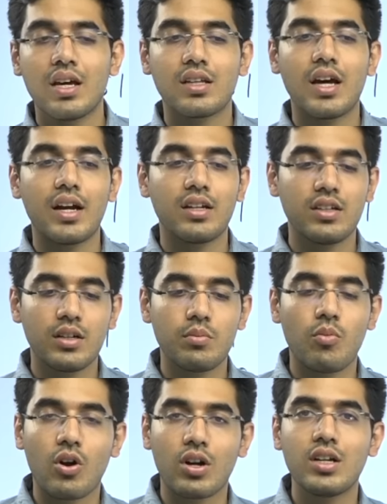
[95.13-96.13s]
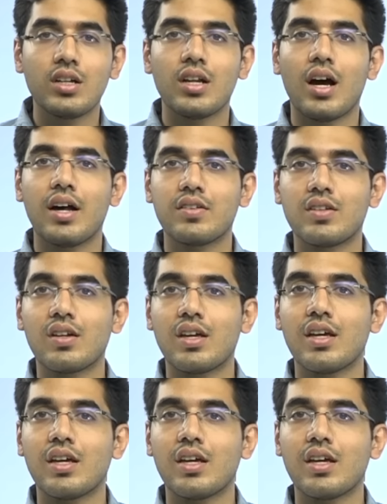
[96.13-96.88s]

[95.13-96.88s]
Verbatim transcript: दैट देयर मॉडल आंसर